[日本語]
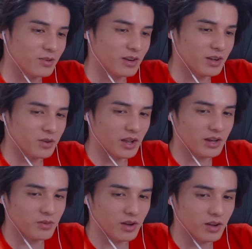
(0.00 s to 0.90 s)
世の中の流
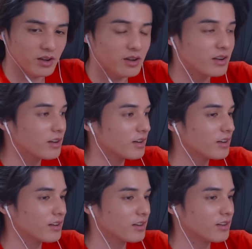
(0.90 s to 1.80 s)
行りは。
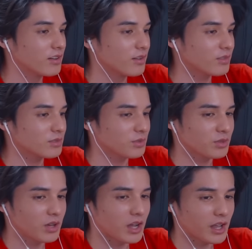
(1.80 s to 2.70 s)
そ
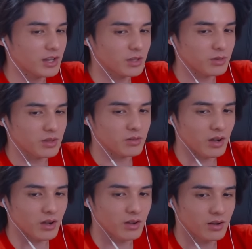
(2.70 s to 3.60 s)
んな流行りに乗ってく
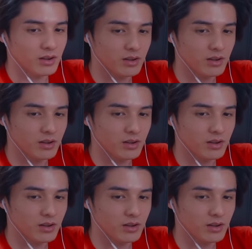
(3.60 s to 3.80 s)
わ。